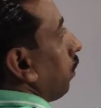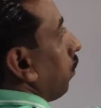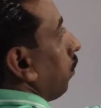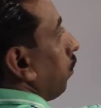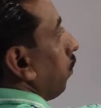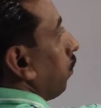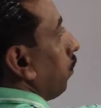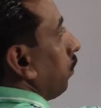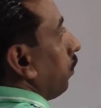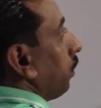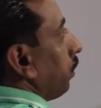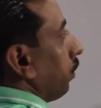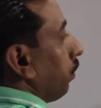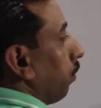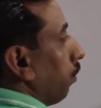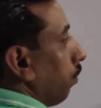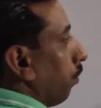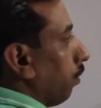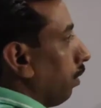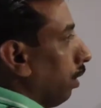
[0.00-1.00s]
टू
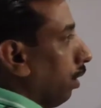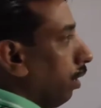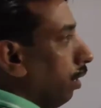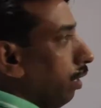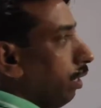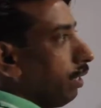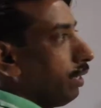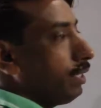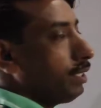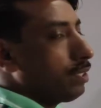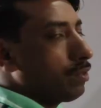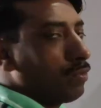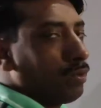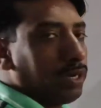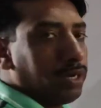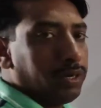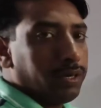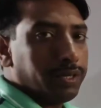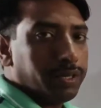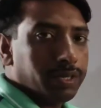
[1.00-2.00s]
ज़ीरो इस
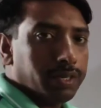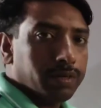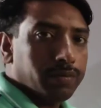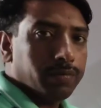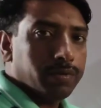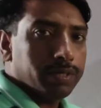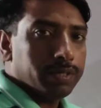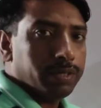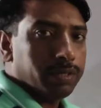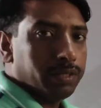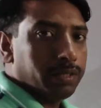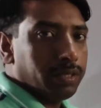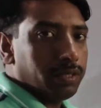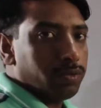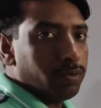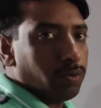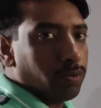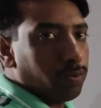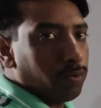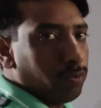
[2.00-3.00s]
क्वाड्रेटिक इक्वेशन के
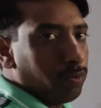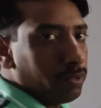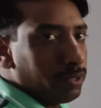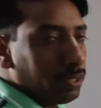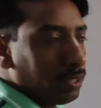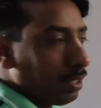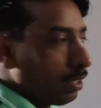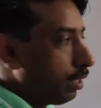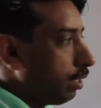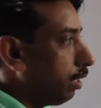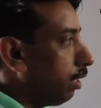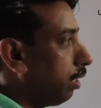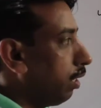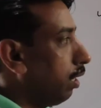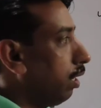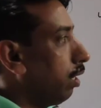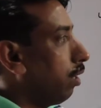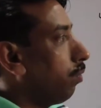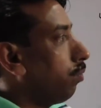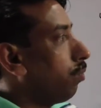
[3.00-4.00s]
जो रूट्स हैं
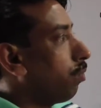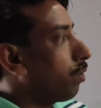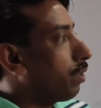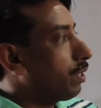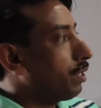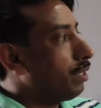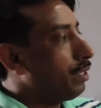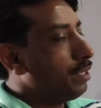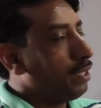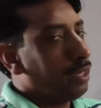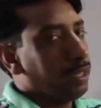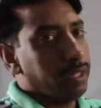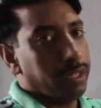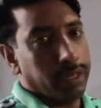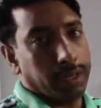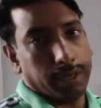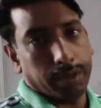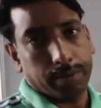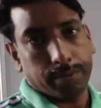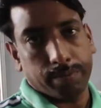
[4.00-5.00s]
वो रियल
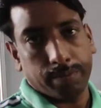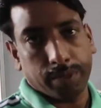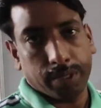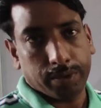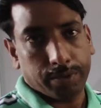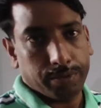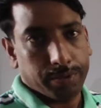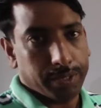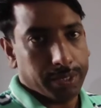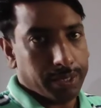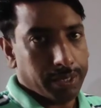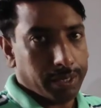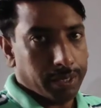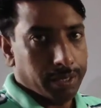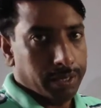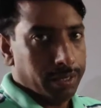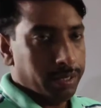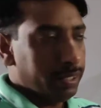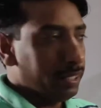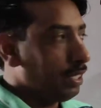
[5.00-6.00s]
हैं ठीक है
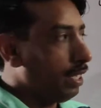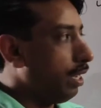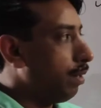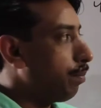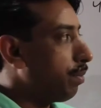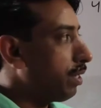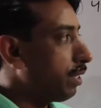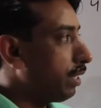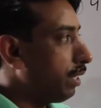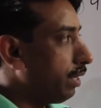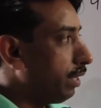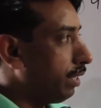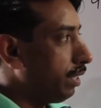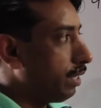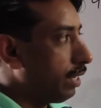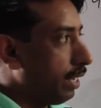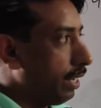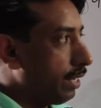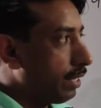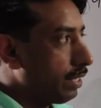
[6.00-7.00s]
यहाँ पर ये नहीं
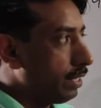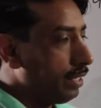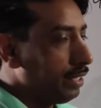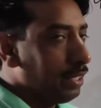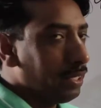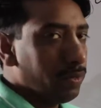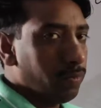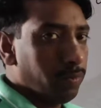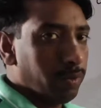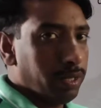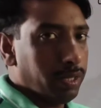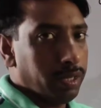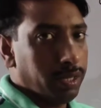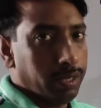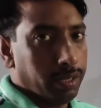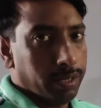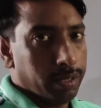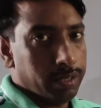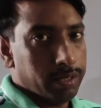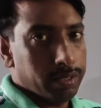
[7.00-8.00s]
कहा है कि इक्वल
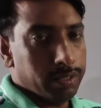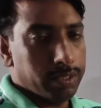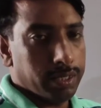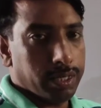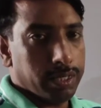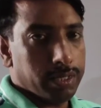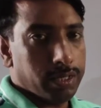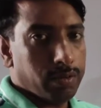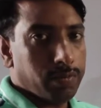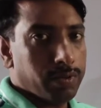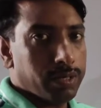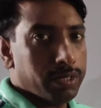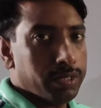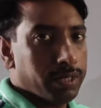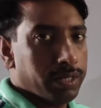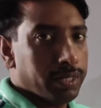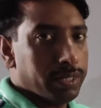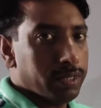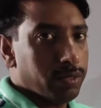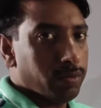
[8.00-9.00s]
हैं ज़्यादातर
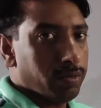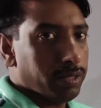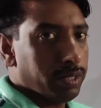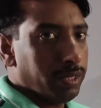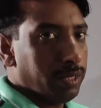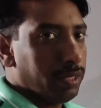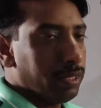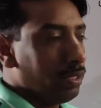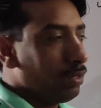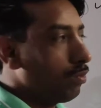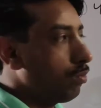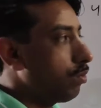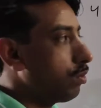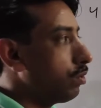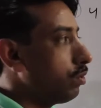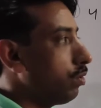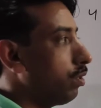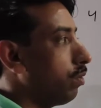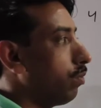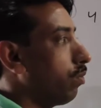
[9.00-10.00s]
क्वेश्चन ऐसे होते हैं कि रूट्स
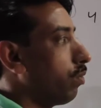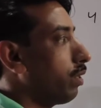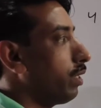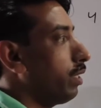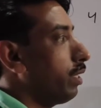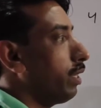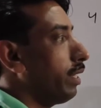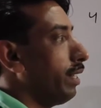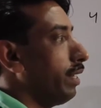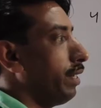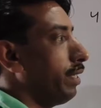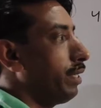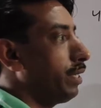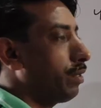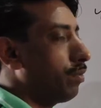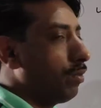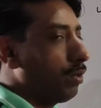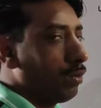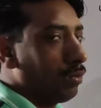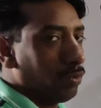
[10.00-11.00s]
जो हैं वो रियल एंड
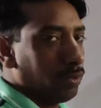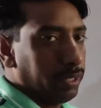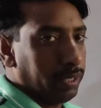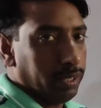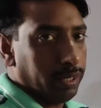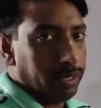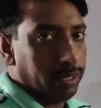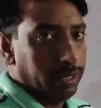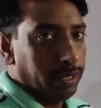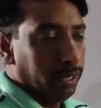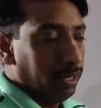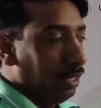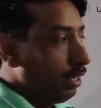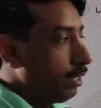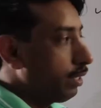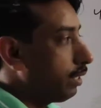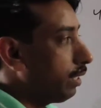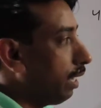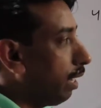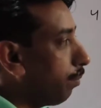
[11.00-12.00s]
इक्वल होते हैं
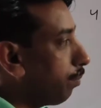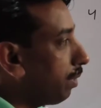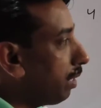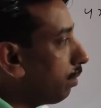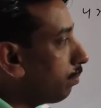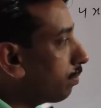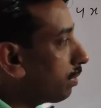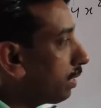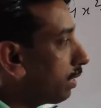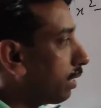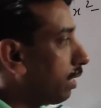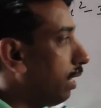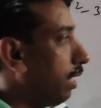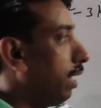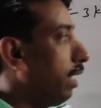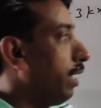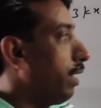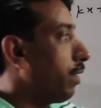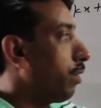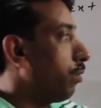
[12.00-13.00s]
यहाँ पे हमसे कहा
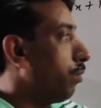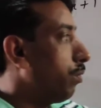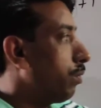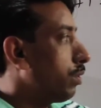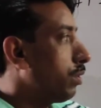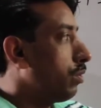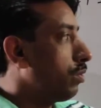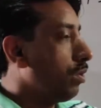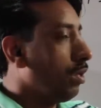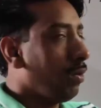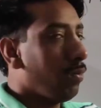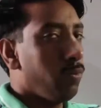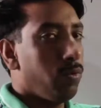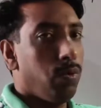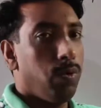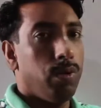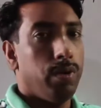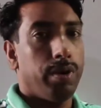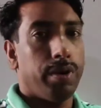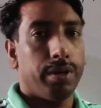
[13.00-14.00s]
है रूट्स जो हैं
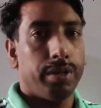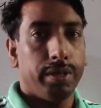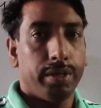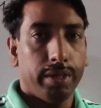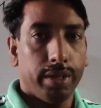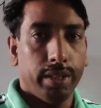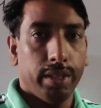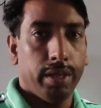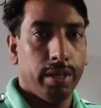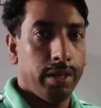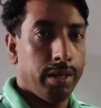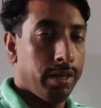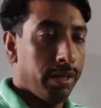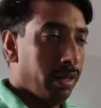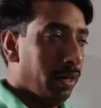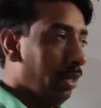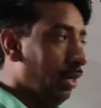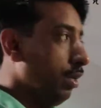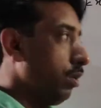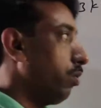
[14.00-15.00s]
वो रियल हैं
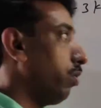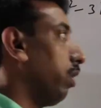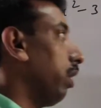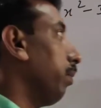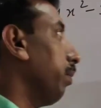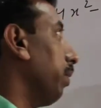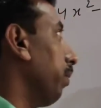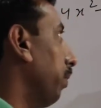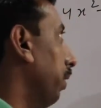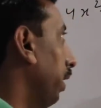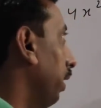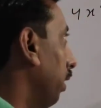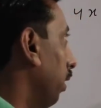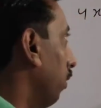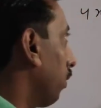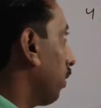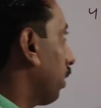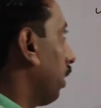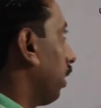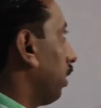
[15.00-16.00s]
तो हमें फाइंड
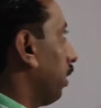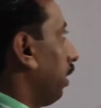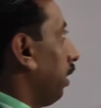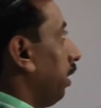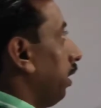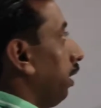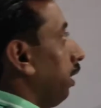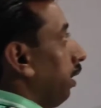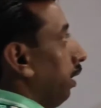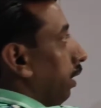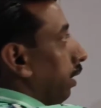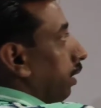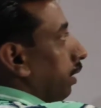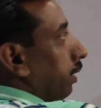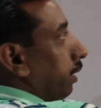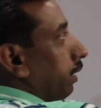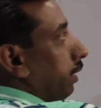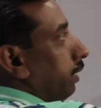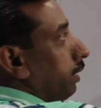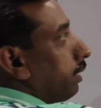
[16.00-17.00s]
आउट करना है
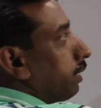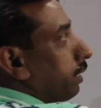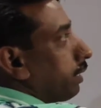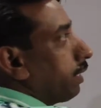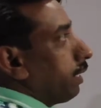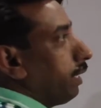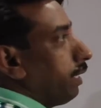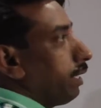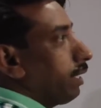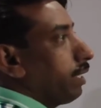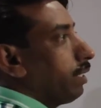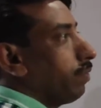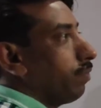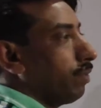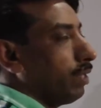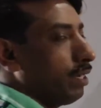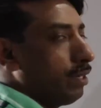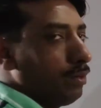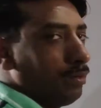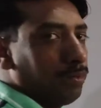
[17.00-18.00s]
कि इस के की
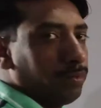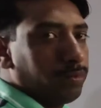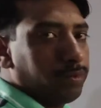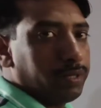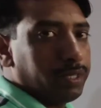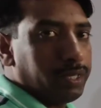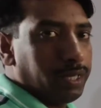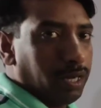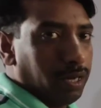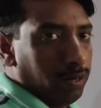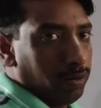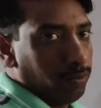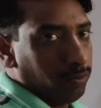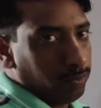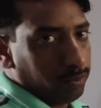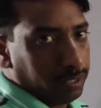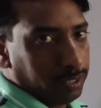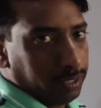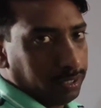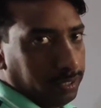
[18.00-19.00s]
वैल्यू क्या
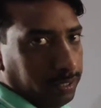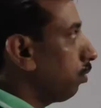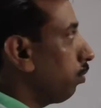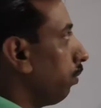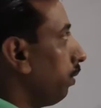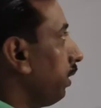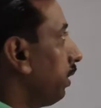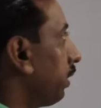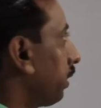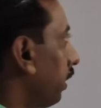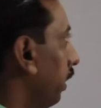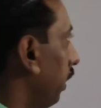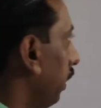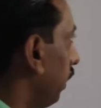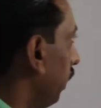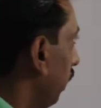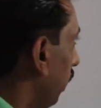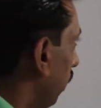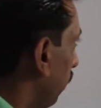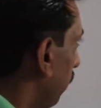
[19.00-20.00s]
होगी तो इसके
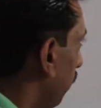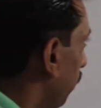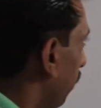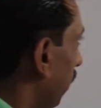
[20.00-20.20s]
लिए हमें